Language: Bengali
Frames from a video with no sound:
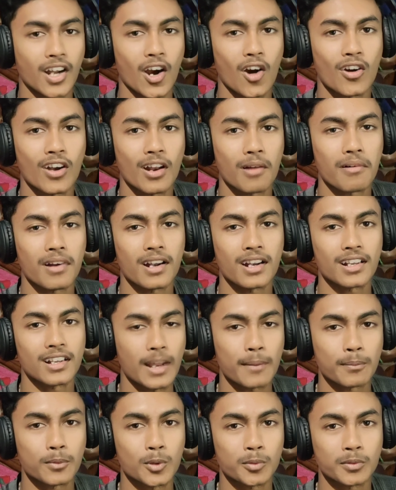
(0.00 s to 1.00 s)
কারণ আমার
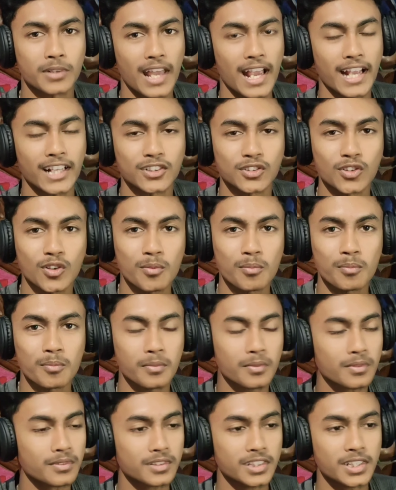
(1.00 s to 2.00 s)
ল্যাপটপটা একদম
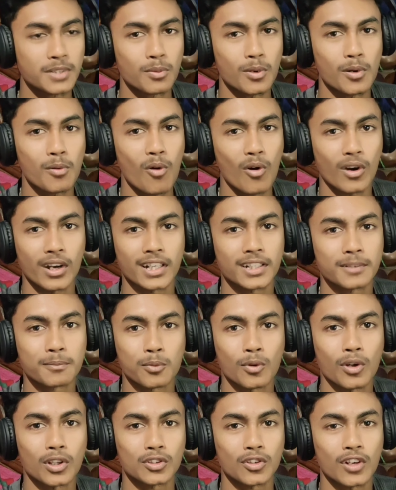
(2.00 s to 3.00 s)
কি বলবো অনেক
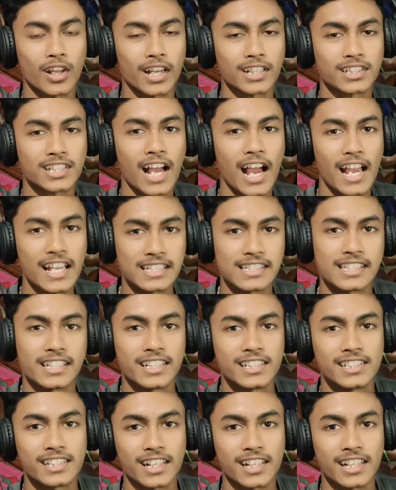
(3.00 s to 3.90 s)
পুরাতন হয়ে গেছে আই থ্রি